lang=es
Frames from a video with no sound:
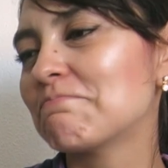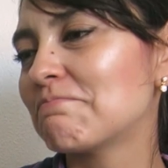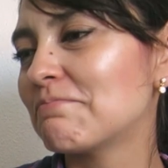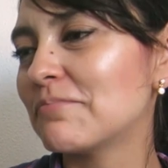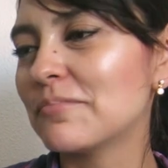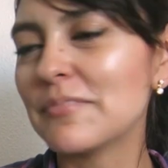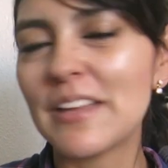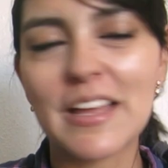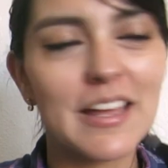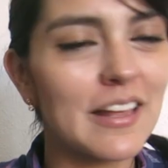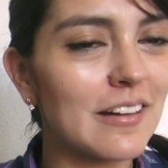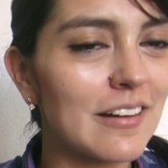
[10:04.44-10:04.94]

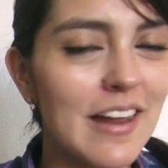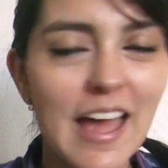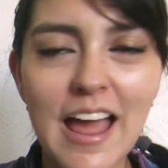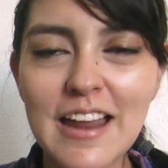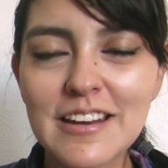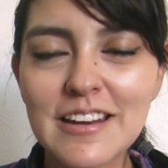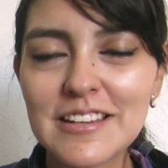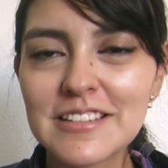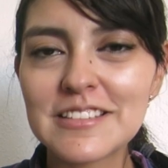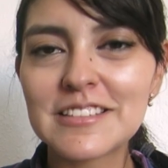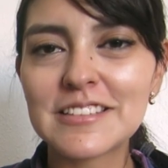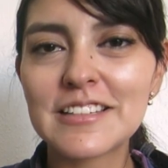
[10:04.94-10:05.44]
de
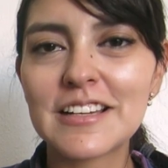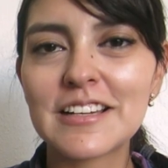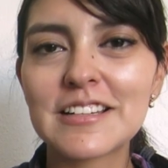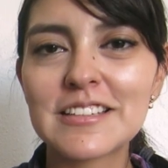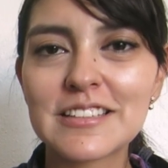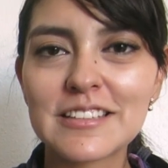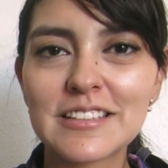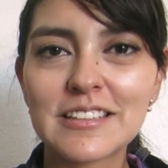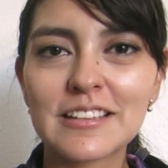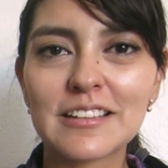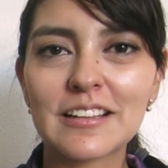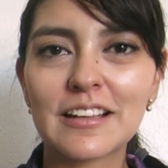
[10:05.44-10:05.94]

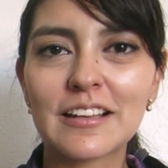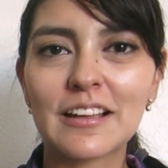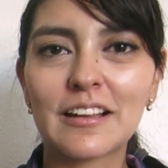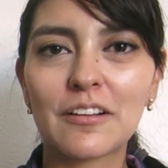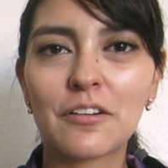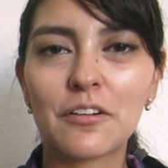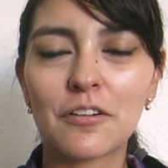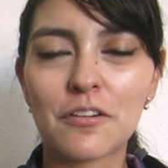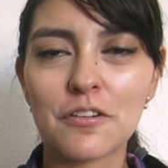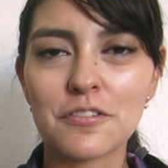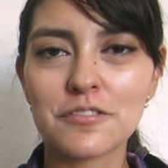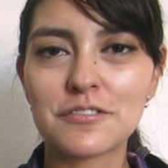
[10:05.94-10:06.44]
Lannisters
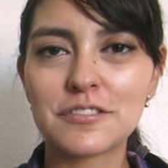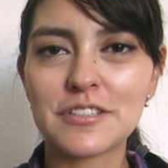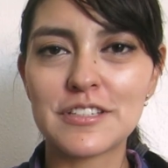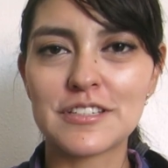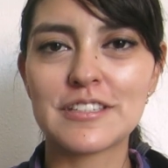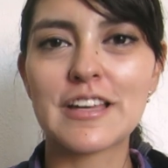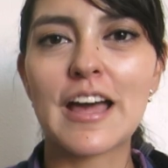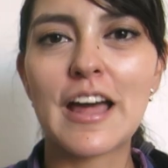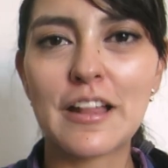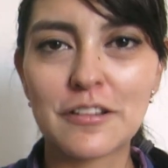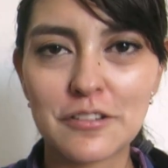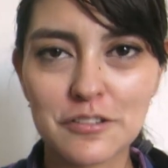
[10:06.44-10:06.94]

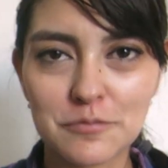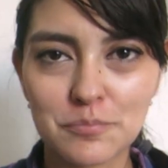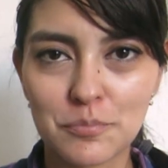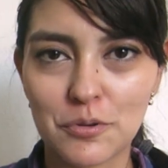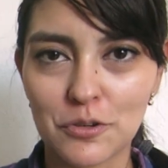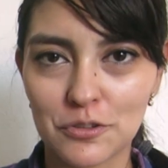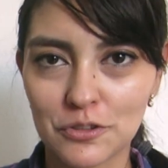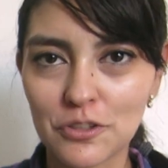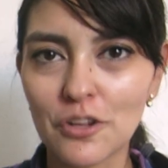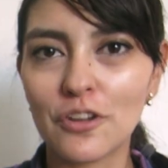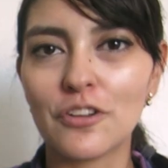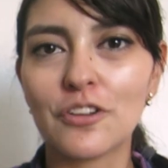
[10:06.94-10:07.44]
rostizados
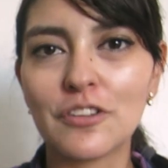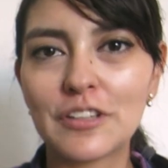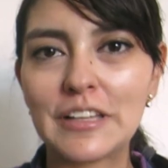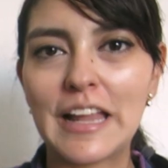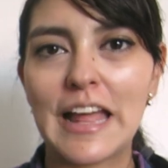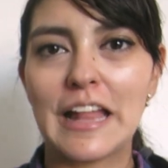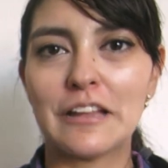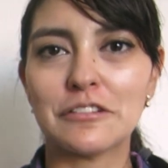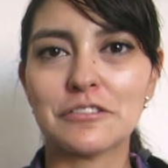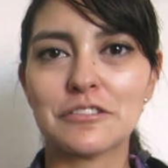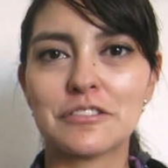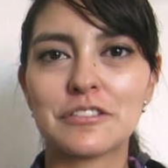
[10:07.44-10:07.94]
por todos
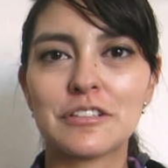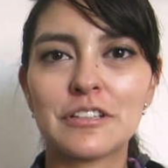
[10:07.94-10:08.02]
lados.